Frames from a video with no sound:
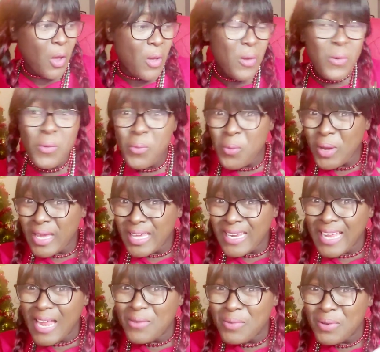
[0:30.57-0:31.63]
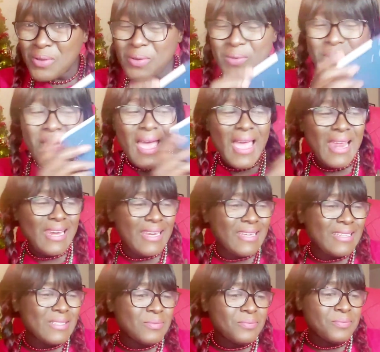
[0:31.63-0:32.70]
Euh, oui, la nuit de
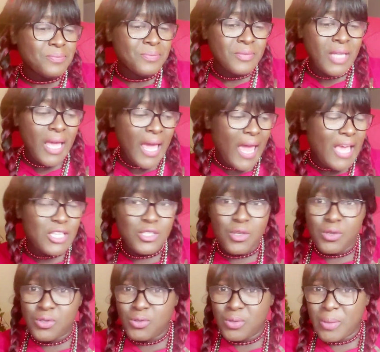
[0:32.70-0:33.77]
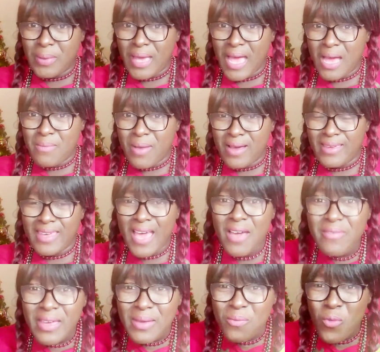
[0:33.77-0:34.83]
Noël. Est-ce que tu es prêt à embarquer
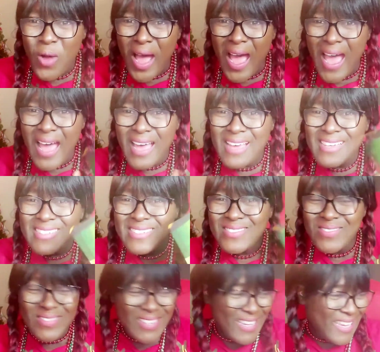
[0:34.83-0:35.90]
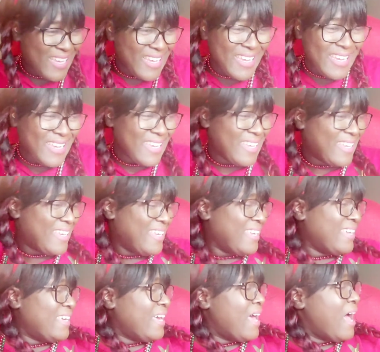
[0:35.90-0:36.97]
avec moi?
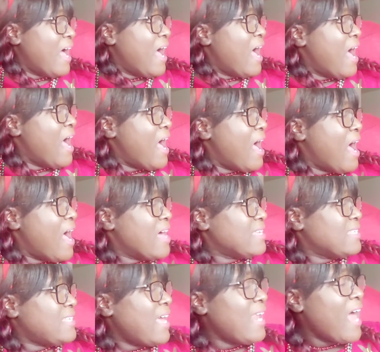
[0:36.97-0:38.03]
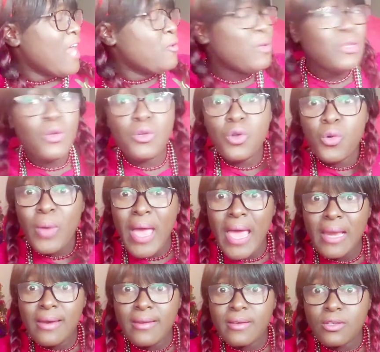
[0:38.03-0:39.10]
Oui! C'est la nuit de
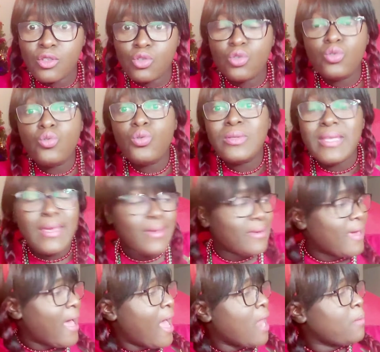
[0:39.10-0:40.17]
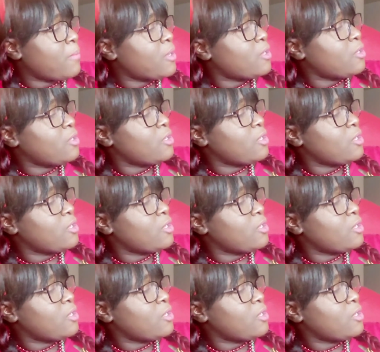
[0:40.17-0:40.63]
Noël. Tout est calme.